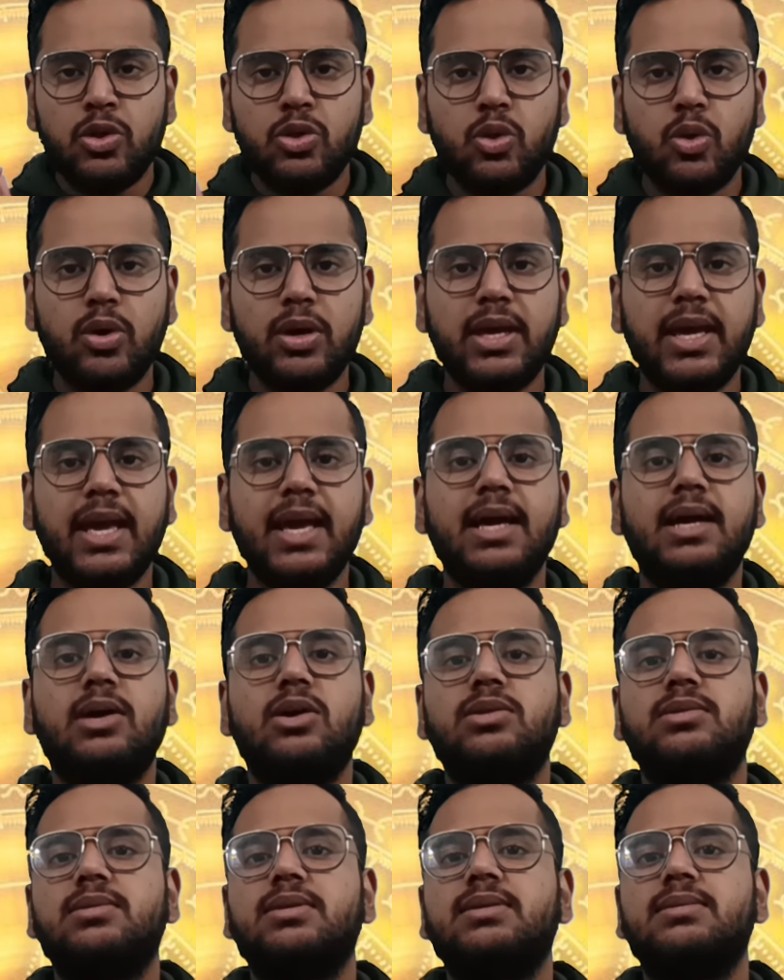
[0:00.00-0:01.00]
तो ये
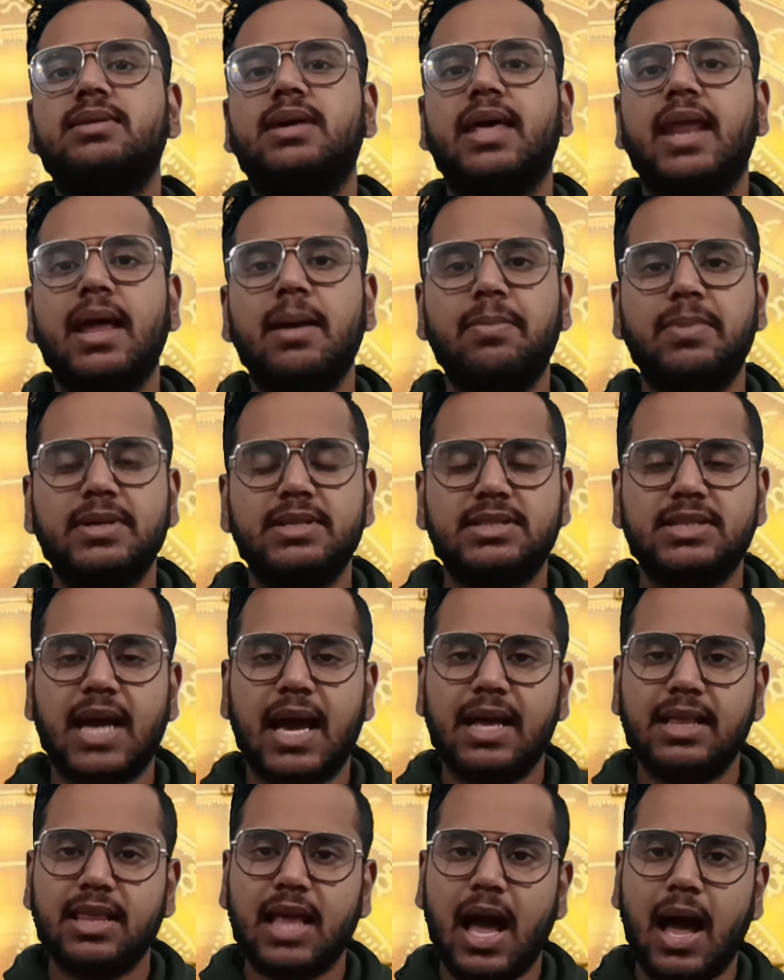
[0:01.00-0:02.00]
गृह
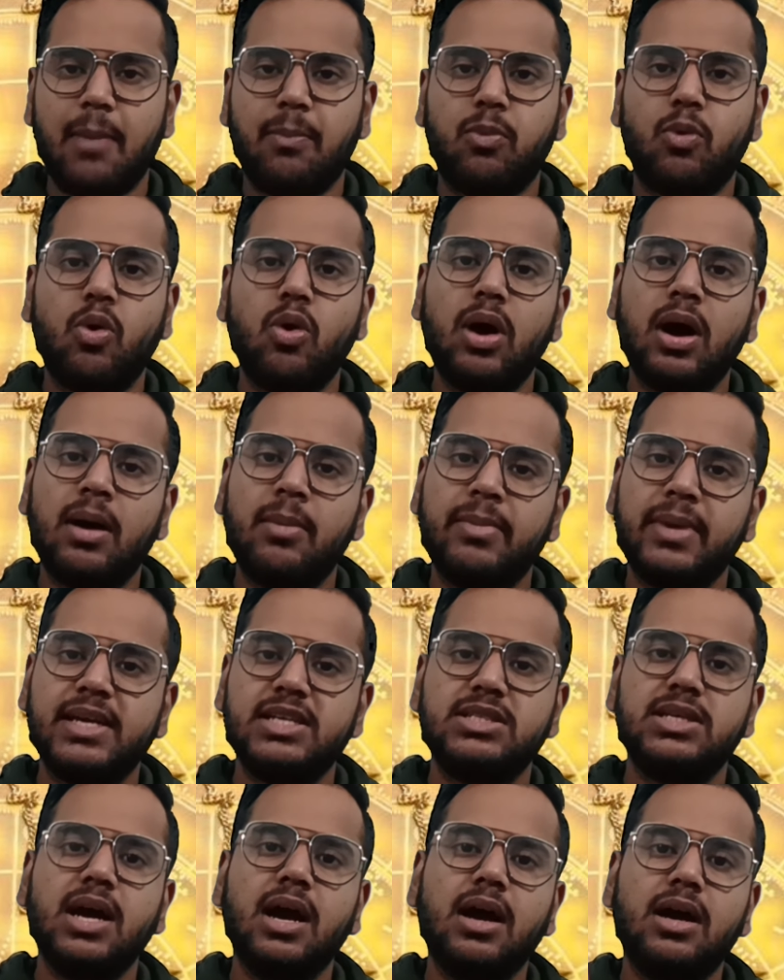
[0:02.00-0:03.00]
पंचायत आपको
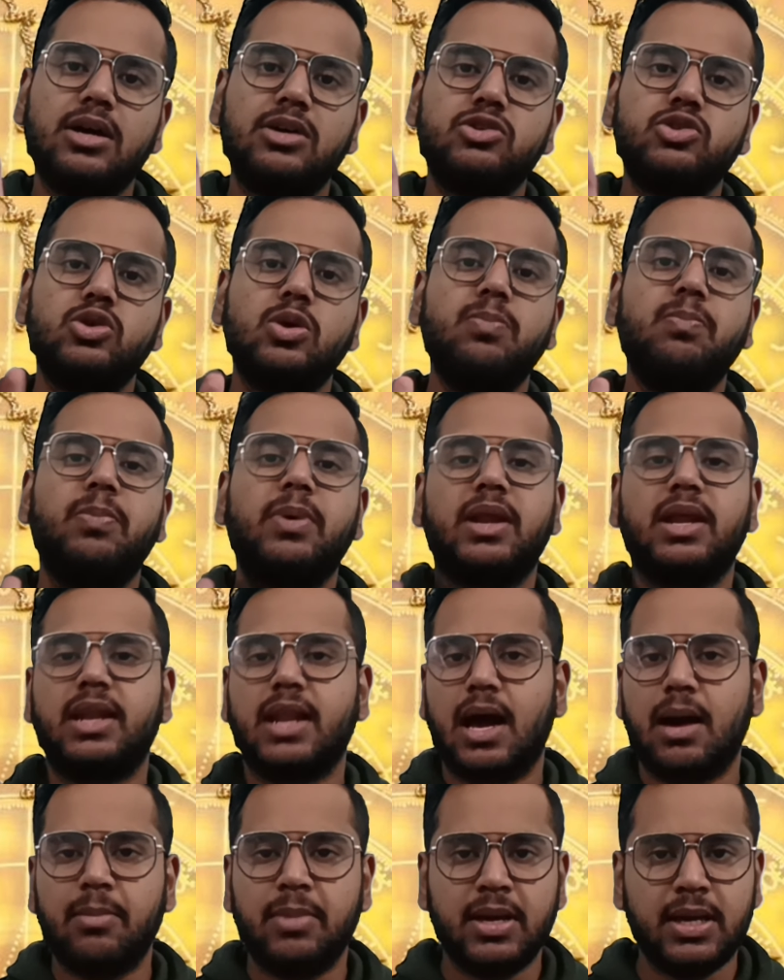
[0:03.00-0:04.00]
हमेशा अशुभ
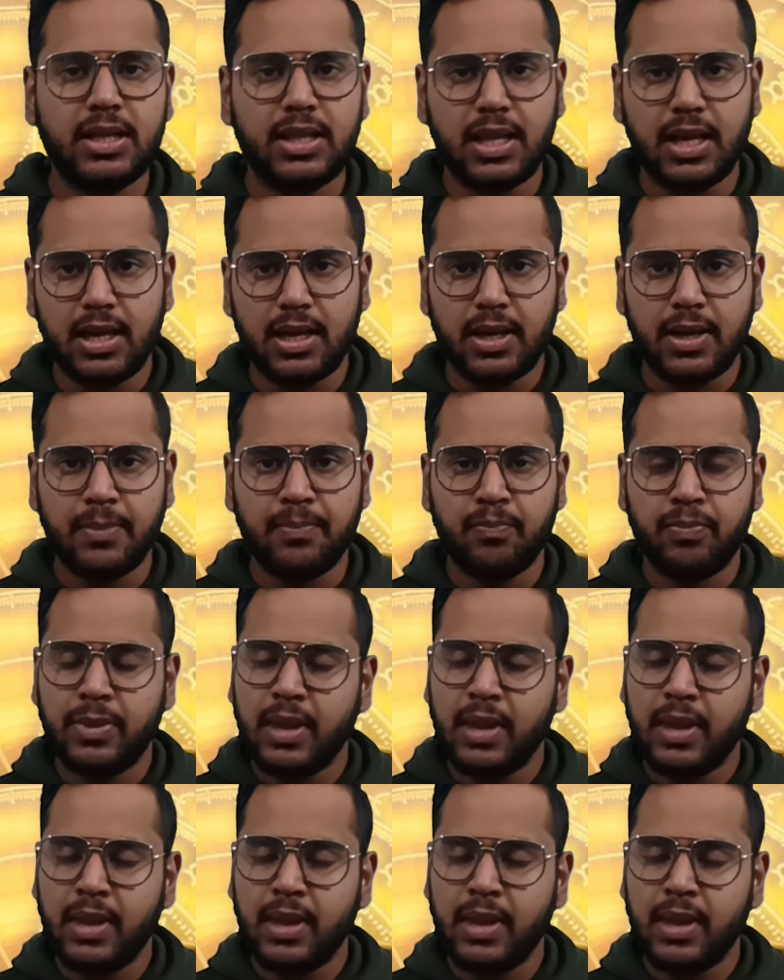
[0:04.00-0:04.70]
परिणाम ही देगी